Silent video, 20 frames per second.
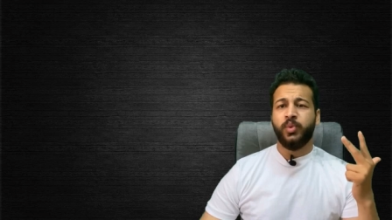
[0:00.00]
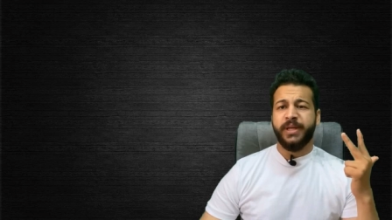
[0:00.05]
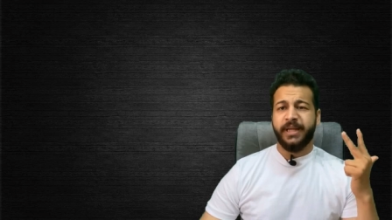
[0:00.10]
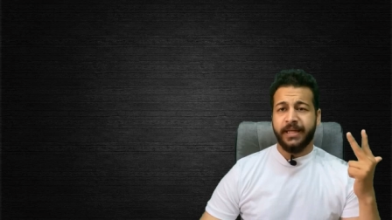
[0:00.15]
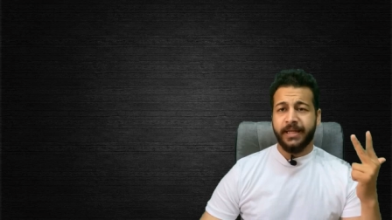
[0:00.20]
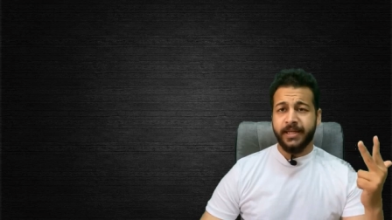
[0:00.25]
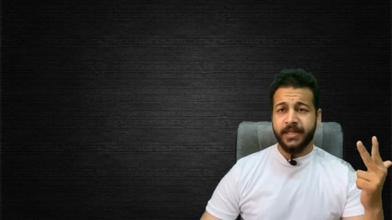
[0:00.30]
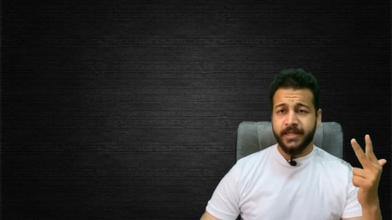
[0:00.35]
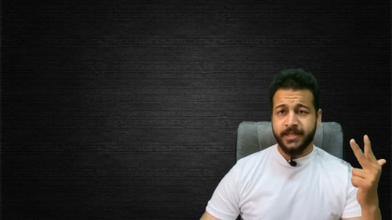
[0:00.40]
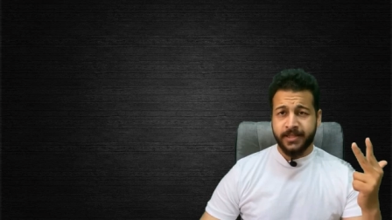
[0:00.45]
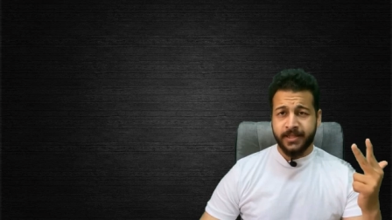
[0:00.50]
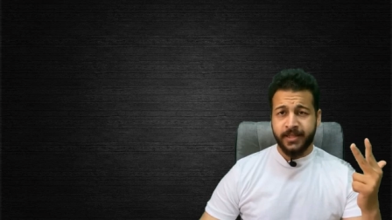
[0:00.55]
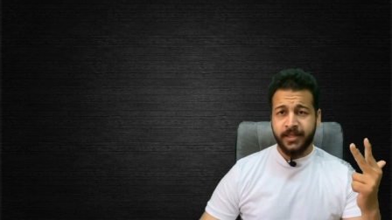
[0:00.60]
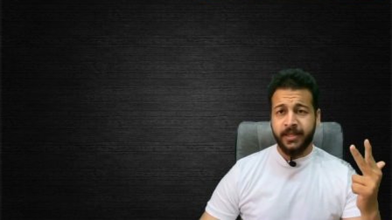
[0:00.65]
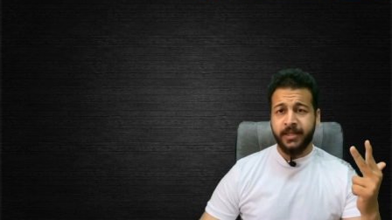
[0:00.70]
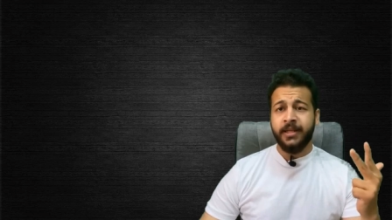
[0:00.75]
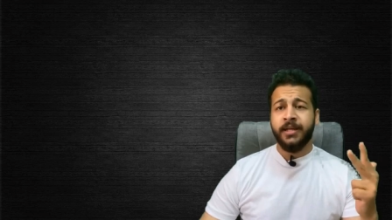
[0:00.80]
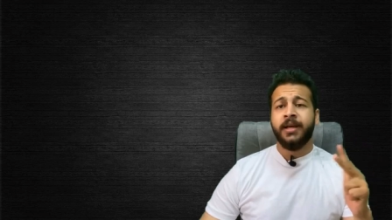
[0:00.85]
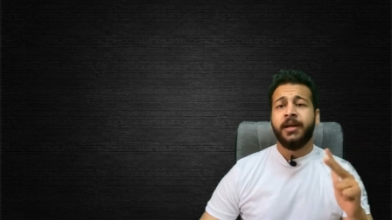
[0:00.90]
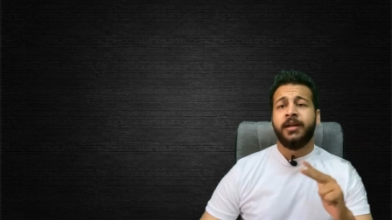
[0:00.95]
واي اس
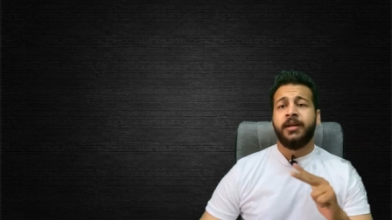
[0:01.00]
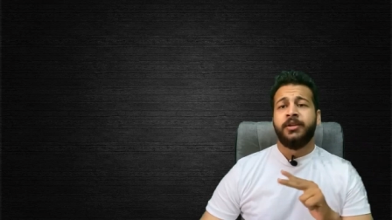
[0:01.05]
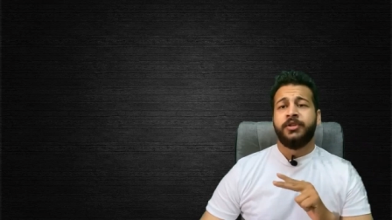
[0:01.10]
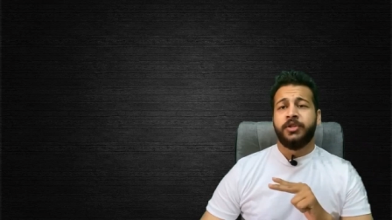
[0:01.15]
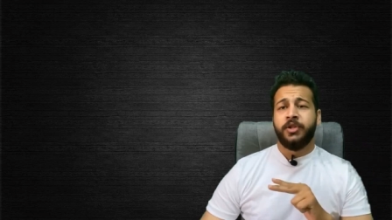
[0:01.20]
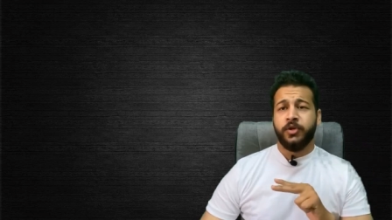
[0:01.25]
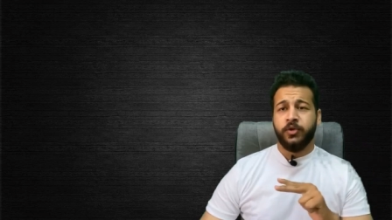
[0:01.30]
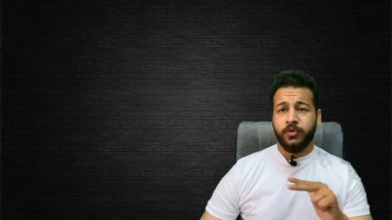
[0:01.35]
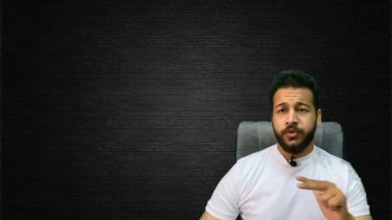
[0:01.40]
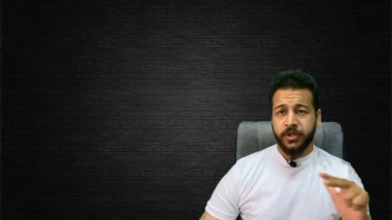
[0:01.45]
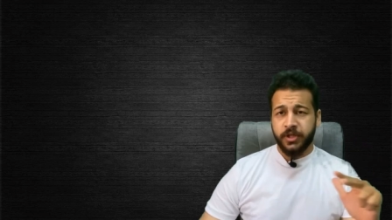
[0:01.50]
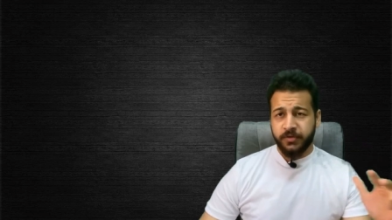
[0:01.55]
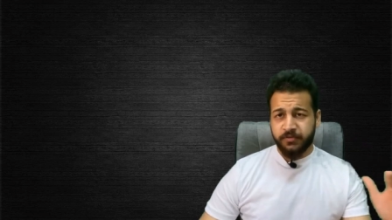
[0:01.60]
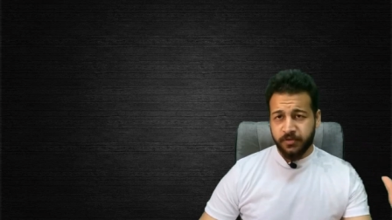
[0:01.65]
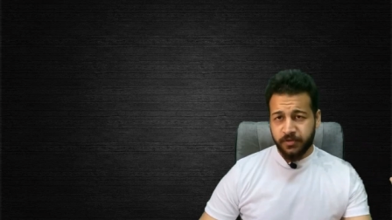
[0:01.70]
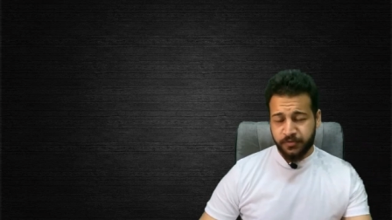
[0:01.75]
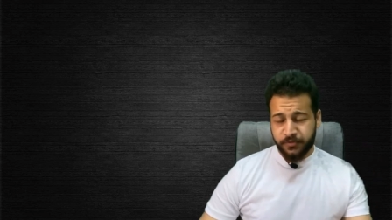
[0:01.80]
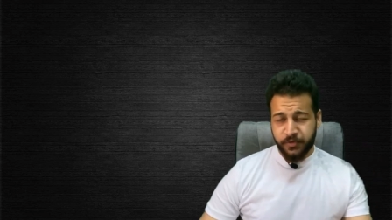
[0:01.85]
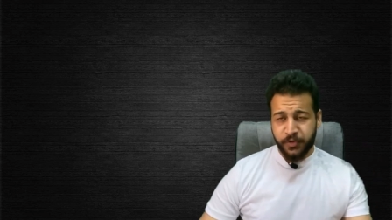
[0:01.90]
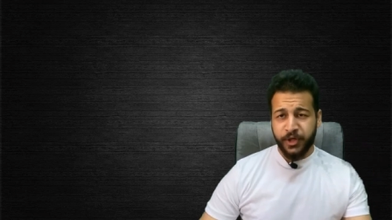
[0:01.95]
تي توتالي
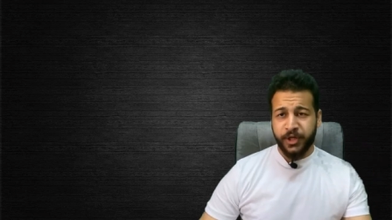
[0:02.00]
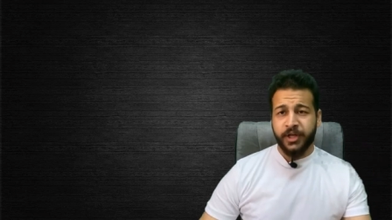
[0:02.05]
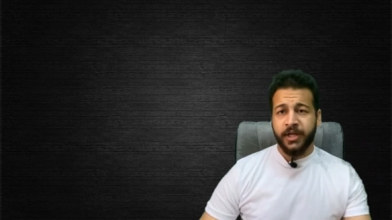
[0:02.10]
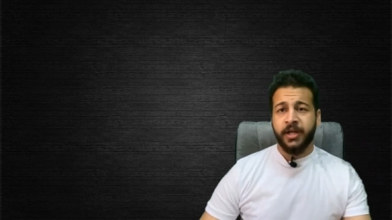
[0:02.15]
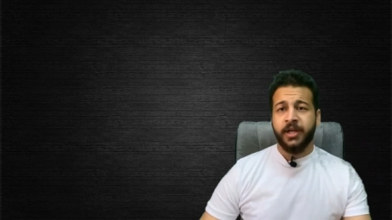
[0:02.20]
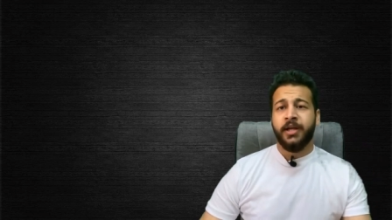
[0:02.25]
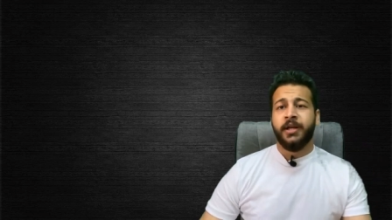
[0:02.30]
فور فري